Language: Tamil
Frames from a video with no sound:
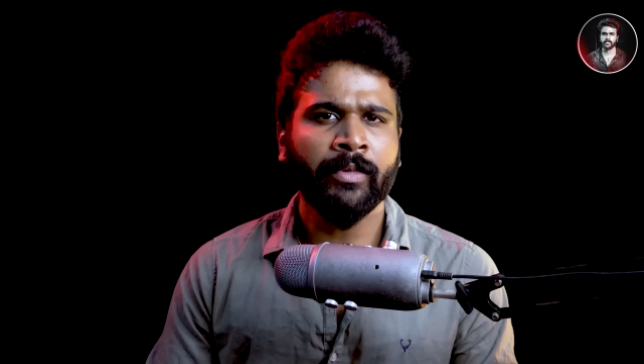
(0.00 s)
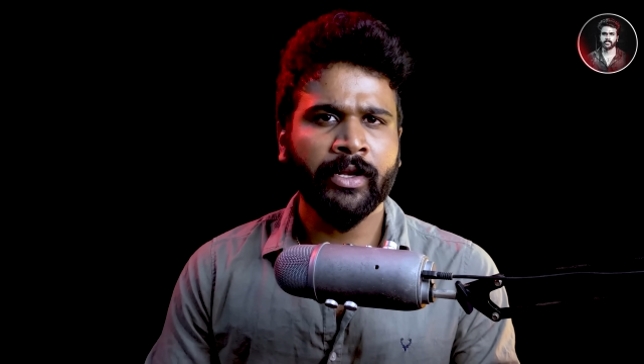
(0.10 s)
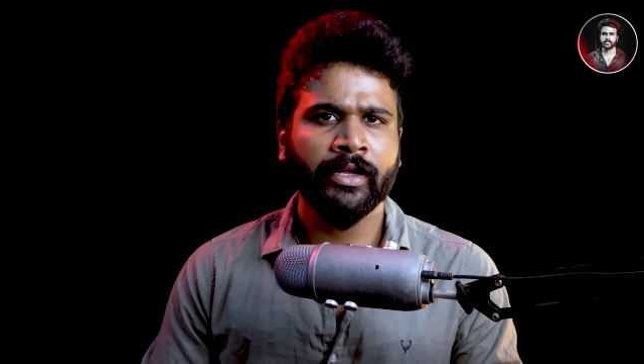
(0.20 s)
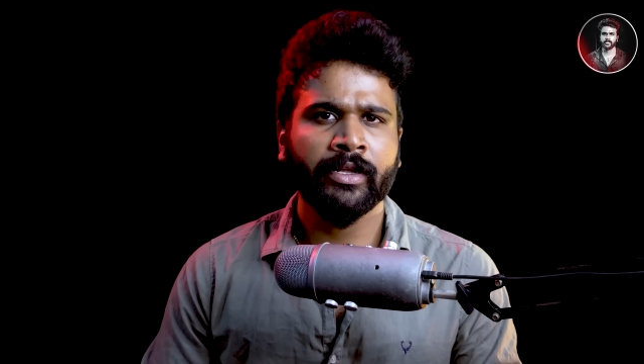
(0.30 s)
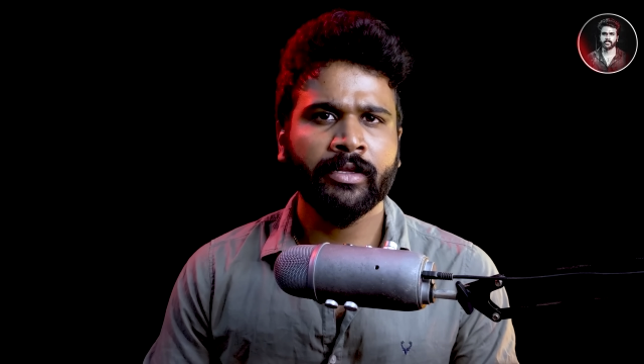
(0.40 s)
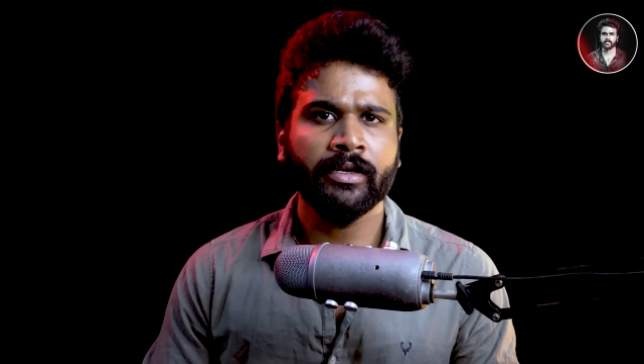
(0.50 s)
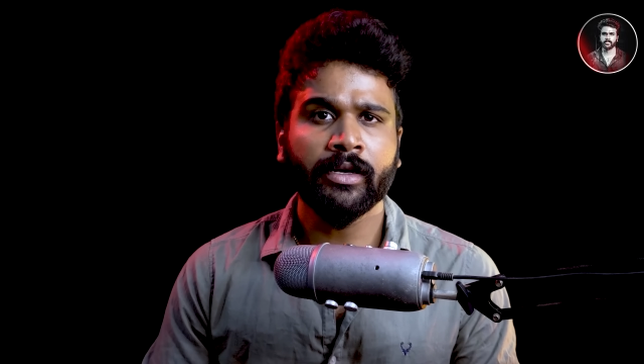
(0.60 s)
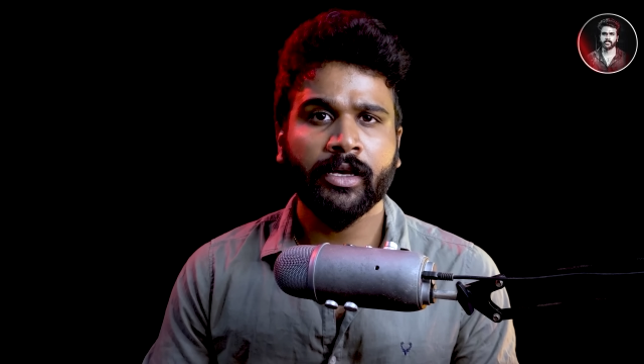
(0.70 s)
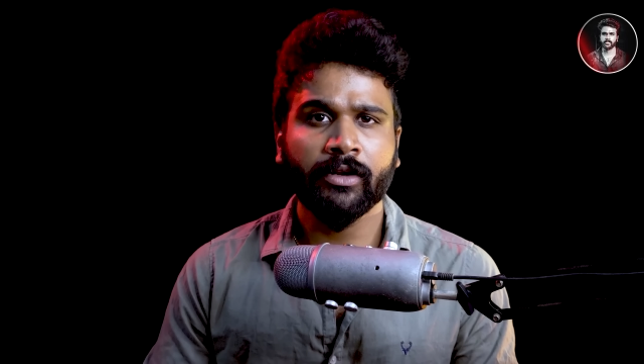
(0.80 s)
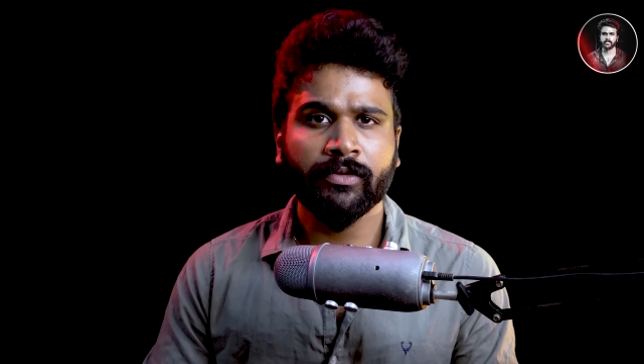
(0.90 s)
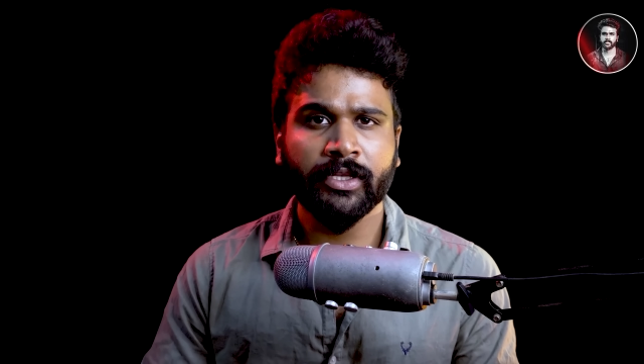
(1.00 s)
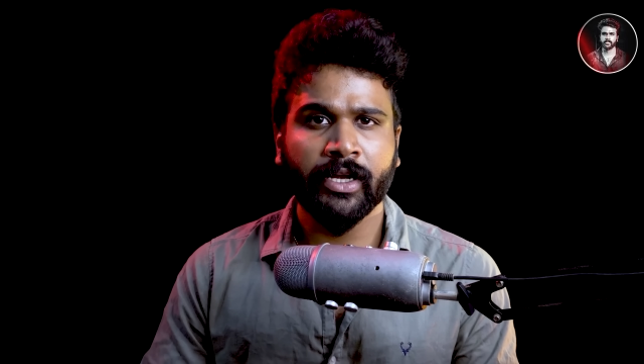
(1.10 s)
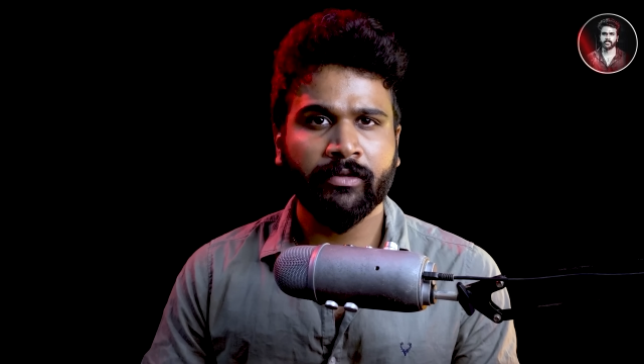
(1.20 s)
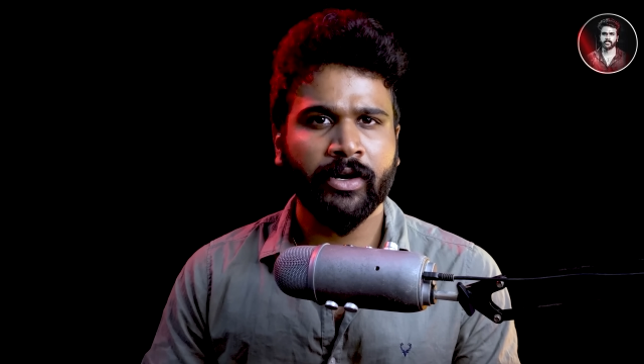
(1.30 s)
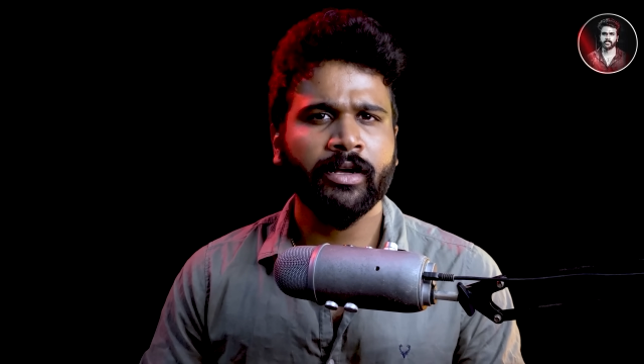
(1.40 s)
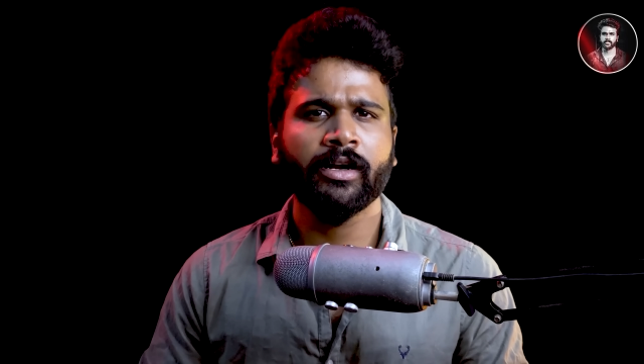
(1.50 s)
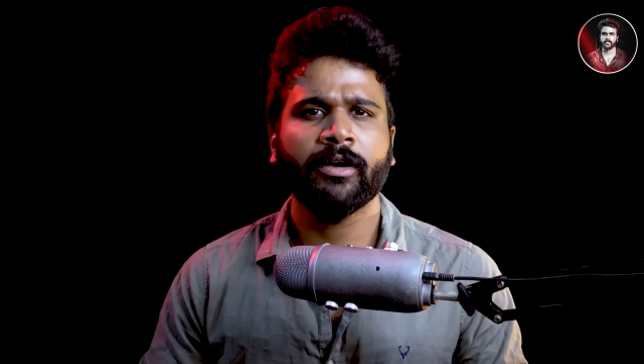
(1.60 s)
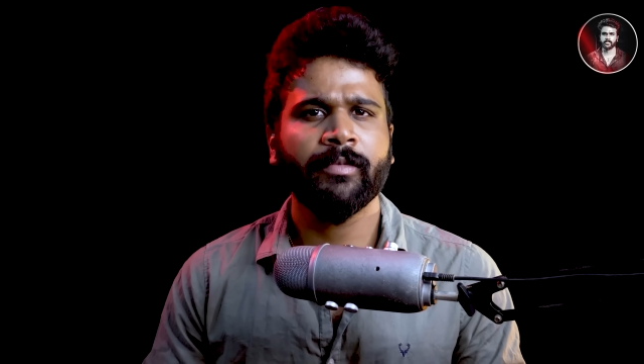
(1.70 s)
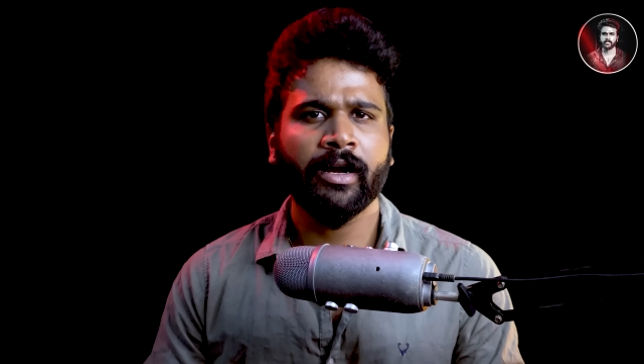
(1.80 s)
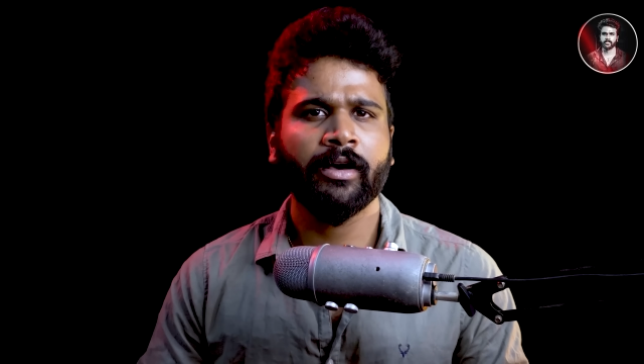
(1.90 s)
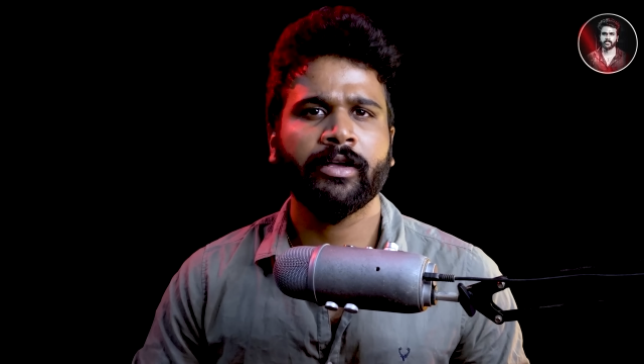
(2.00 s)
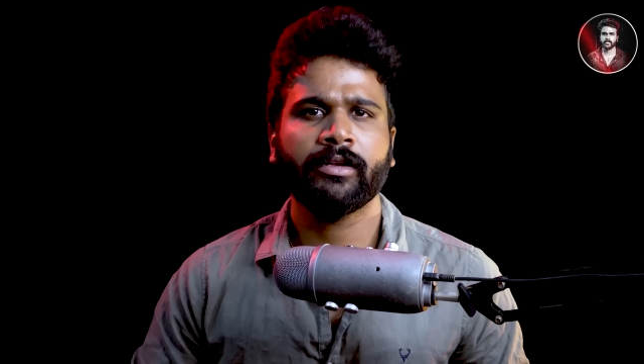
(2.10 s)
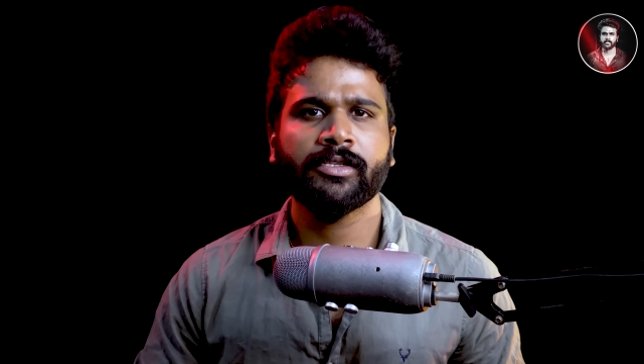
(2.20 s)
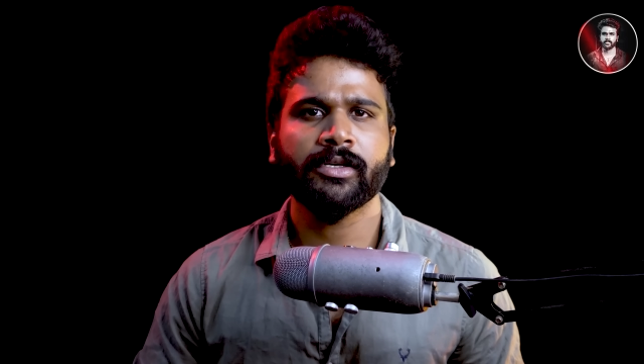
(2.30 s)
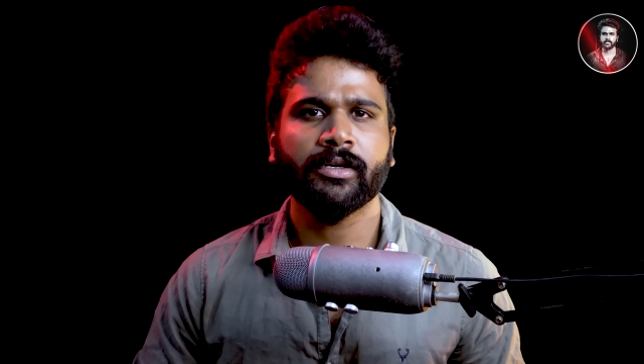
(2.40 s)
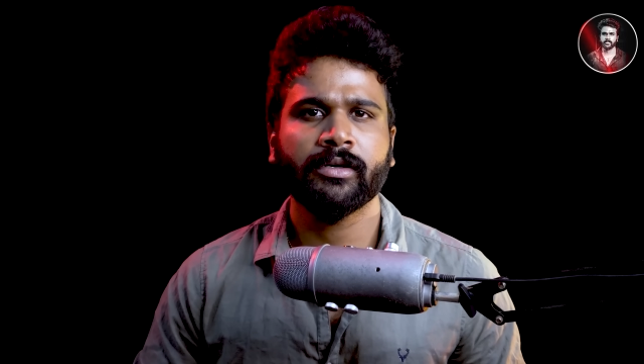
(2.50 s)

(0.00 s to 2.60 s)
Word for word: ஆம்பர் இறந்து இருபத்தி ஏழு வருடங்களுக்கு மேல ஆயிருச்சு